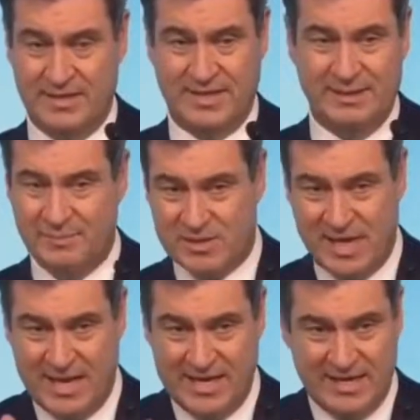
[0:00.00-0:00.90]
Da gibt es
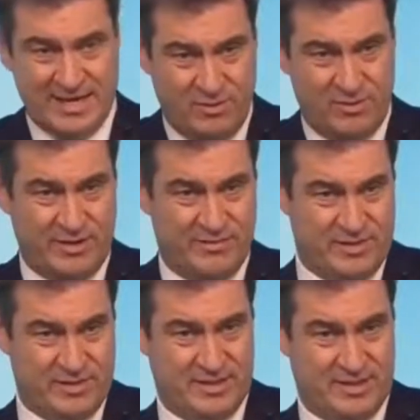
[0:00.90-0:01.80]
keine genaue
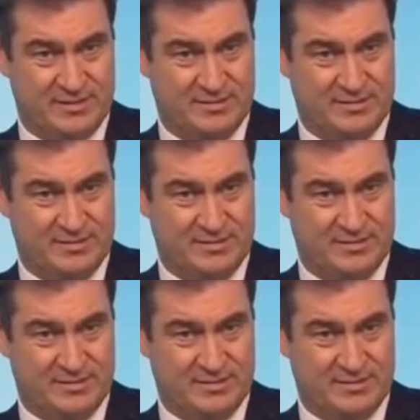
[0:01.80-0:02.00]
Treffsicherheit.